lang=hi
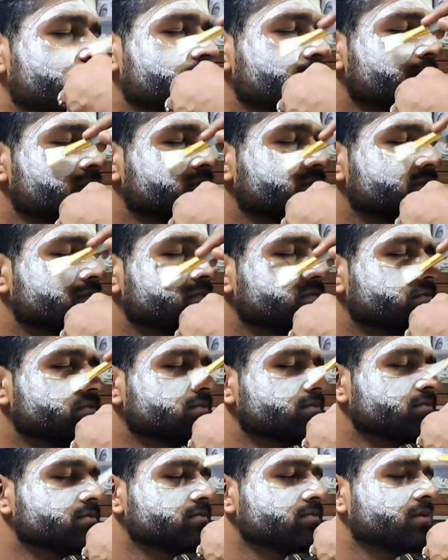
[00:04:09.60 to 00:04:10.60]
करके
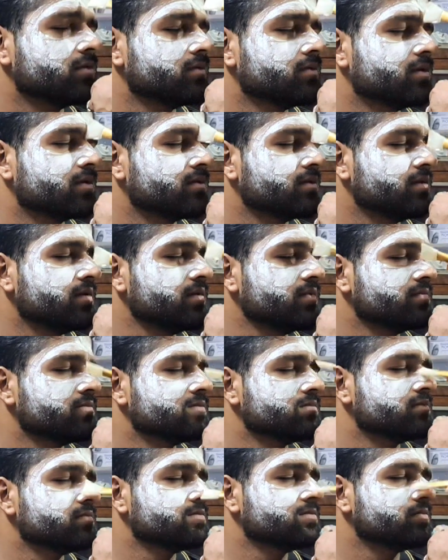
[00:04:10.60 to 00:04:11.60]
आप अपने फेस
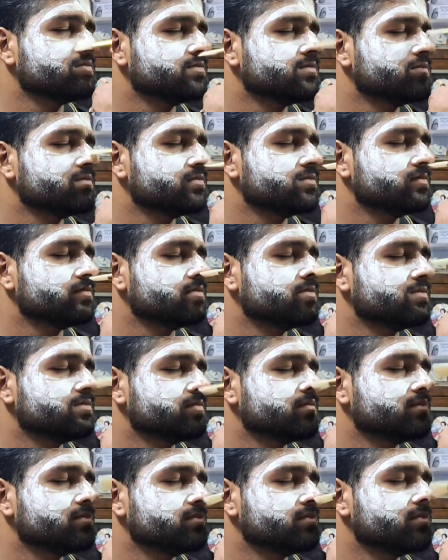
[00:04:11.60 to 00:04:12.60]
पर अप्लाई कर सकते
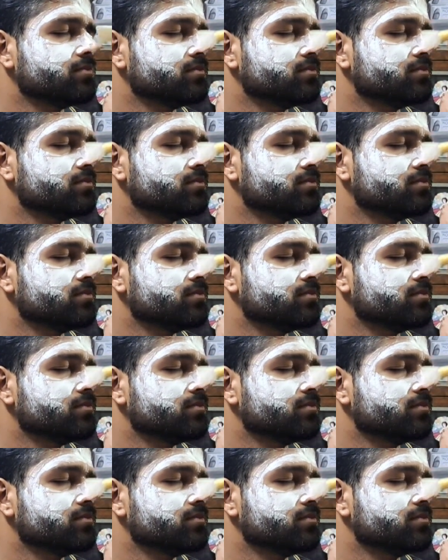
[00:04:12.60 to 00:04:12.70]
हैं